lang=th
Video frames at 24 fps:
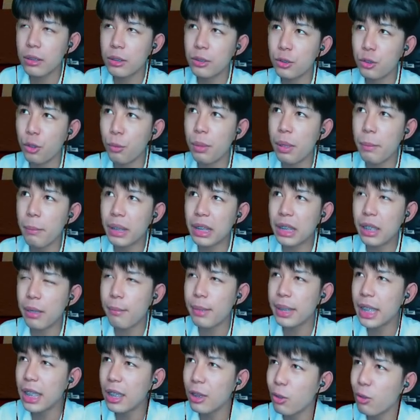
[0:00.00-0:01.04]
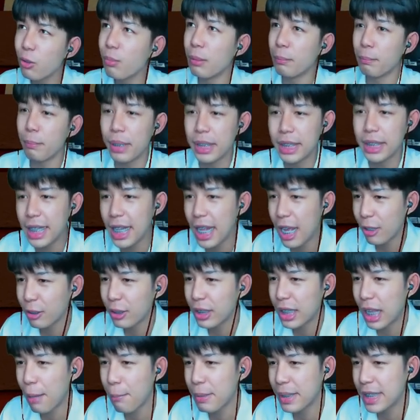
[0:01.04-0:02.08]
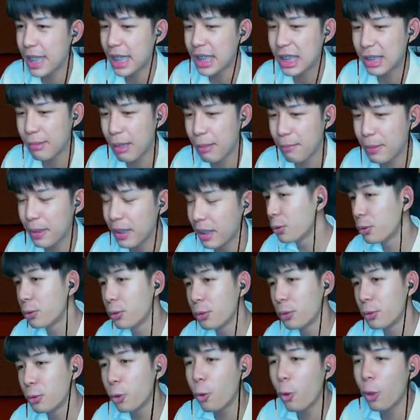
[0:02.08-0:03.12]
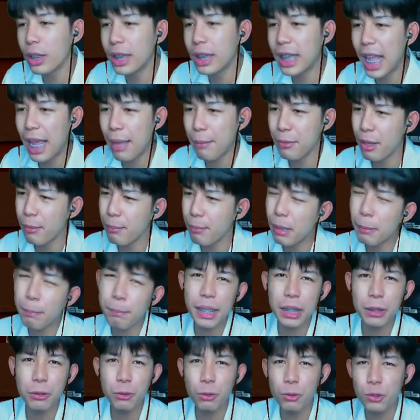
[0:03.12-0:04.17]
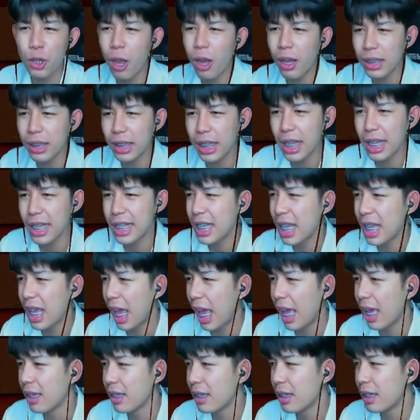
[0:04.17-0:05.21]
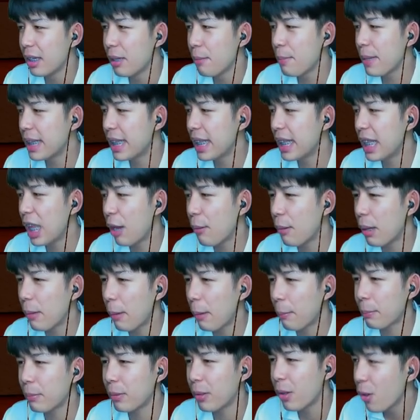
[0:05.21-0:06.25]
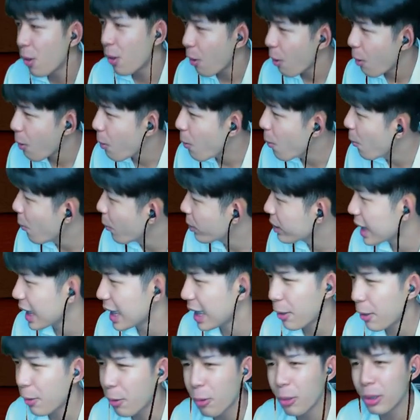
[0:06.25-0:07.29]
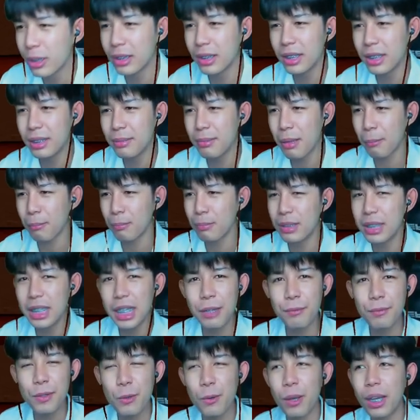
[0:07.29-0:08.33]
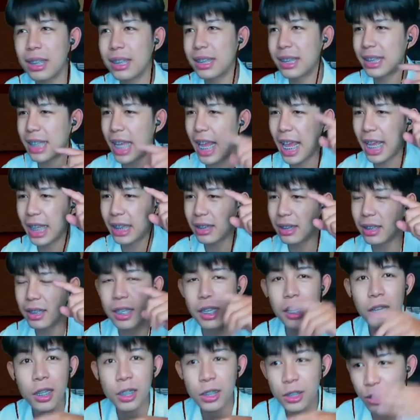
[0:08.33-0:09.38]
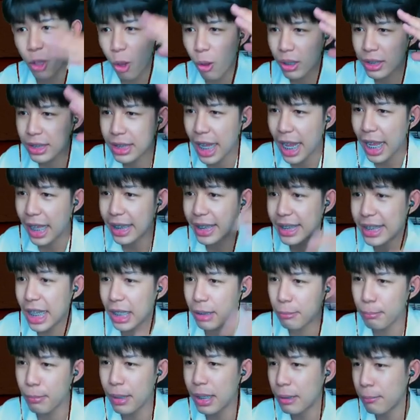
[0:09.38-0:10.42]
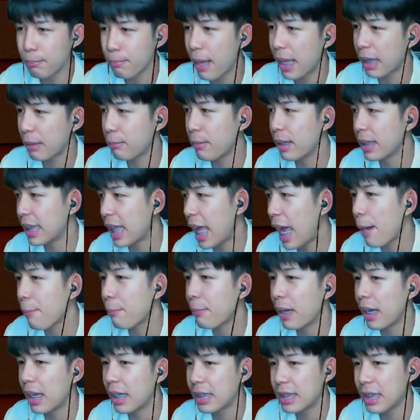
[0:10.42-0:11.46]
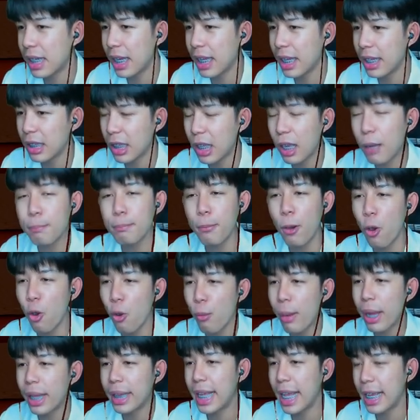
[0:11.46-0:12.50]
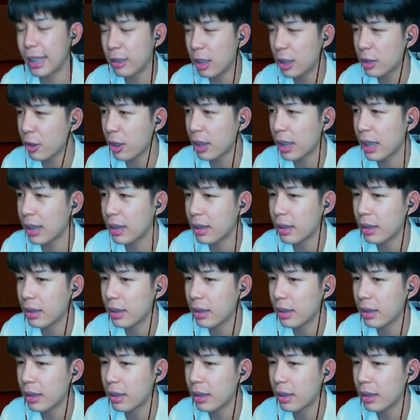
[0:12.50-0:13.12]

YouTube พี่มันก็ไม่ได้รุ่งเหมือนปีที่แล้วด้วยนะ ปีนี้ใช่ไหมเปิร์ทุกคนแหละ พี่ว่าแม่งเป็นทุกช่องเลยไอ้เฮียปีที่แล้วแม่งแบบโหแต่ละคนนี่แบบดึงวิวกันแสนสองแสนเจ็ดหมื่นแปดหมื่นอัพอะใช่แล้วก็โปมาแรงด้วยตอนนั้น